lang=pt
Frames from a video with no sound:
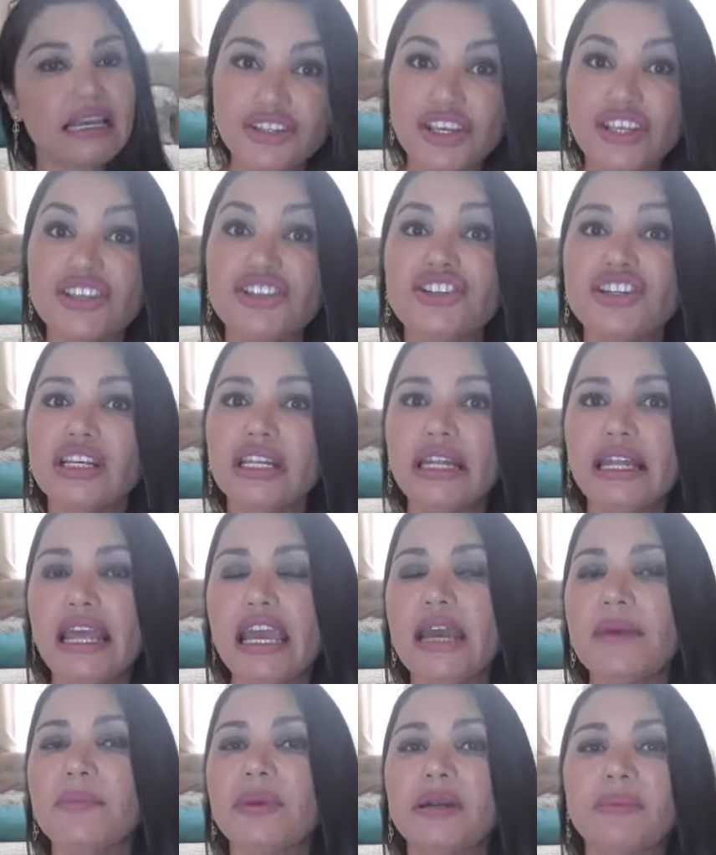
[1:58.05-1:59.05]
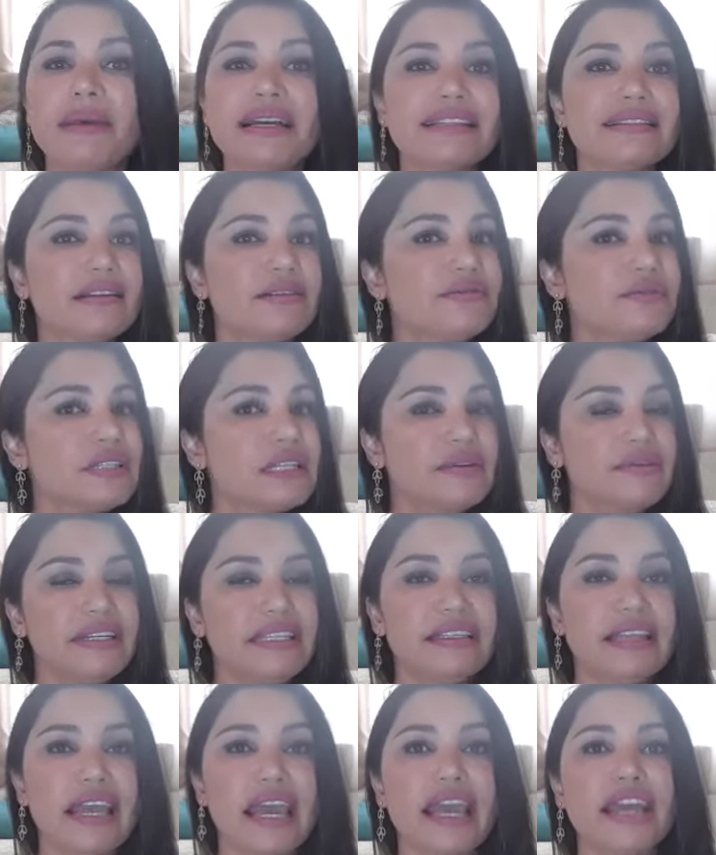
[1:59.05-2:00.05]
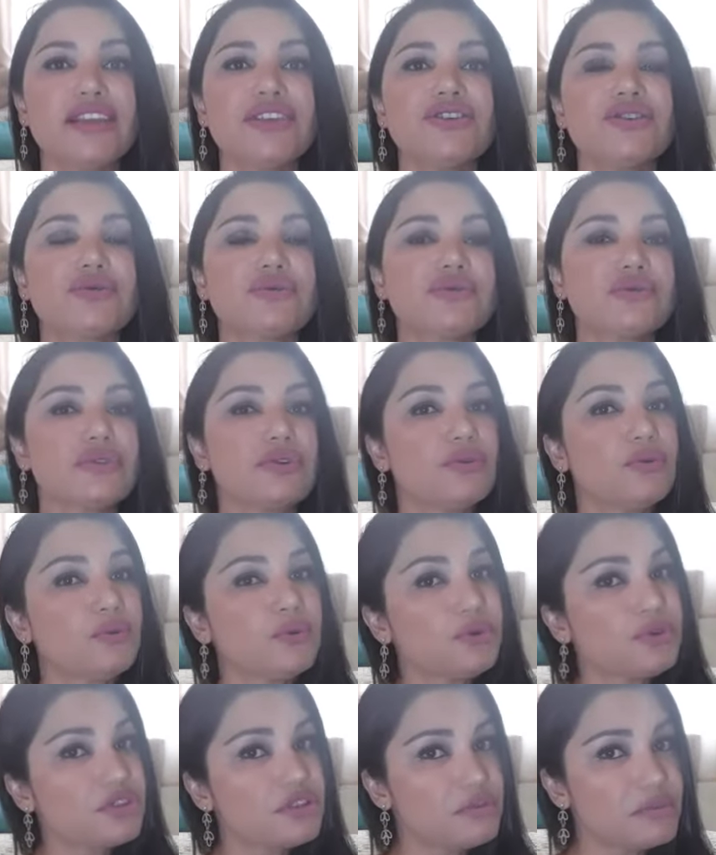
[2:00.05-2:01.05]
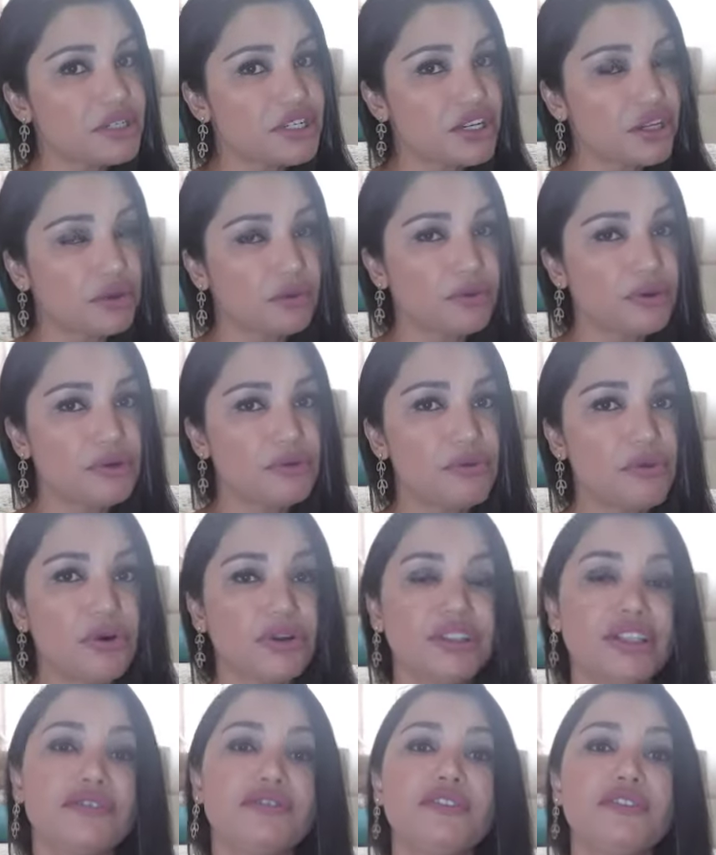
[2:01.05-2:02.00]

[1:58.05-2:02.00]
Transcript: A gente lembra, mas não são idênticos, um não substitui o outro.